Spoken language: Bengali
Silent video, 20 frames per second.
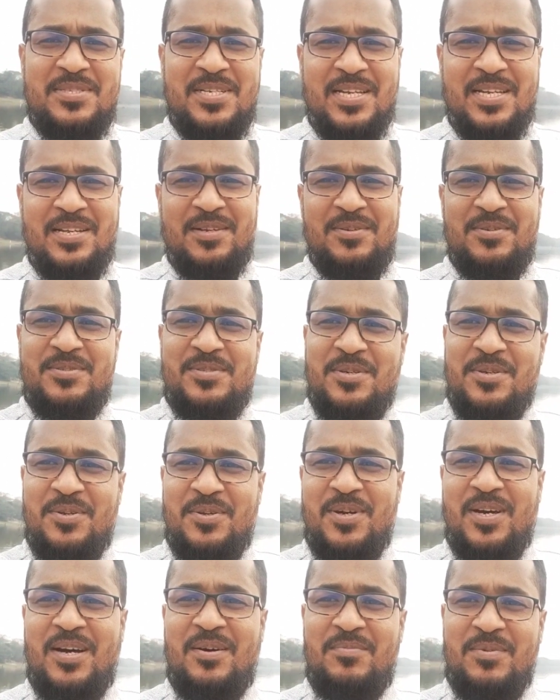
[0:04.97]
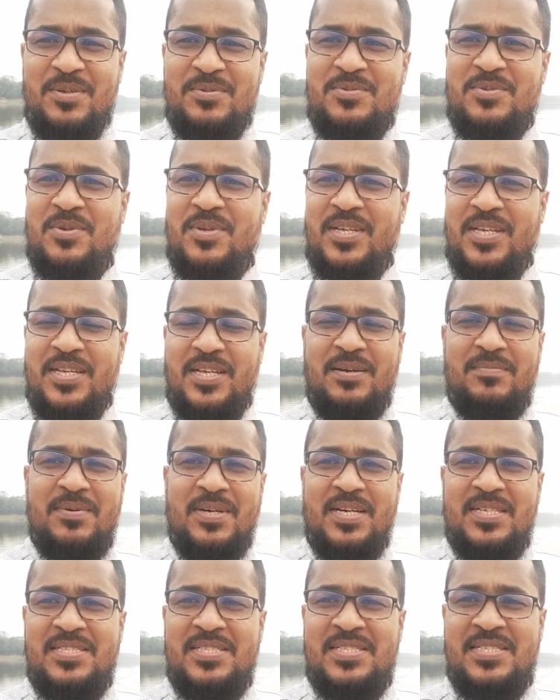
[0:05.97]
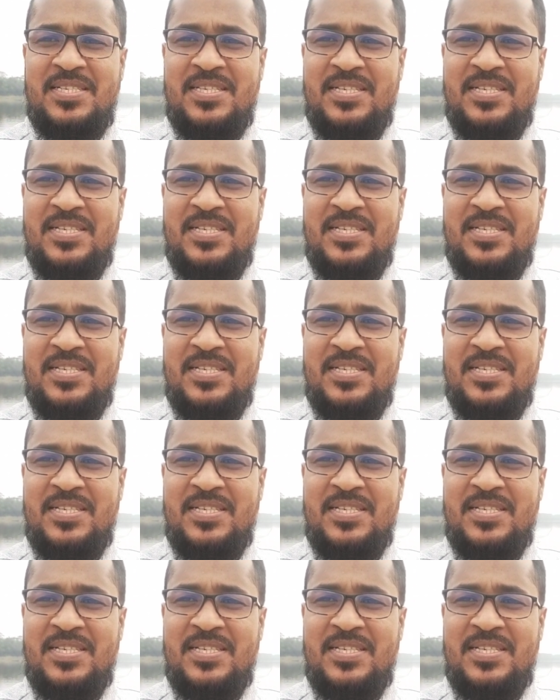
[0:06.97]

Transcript: জানানোর জন্য আমরা চলে এলাম আজ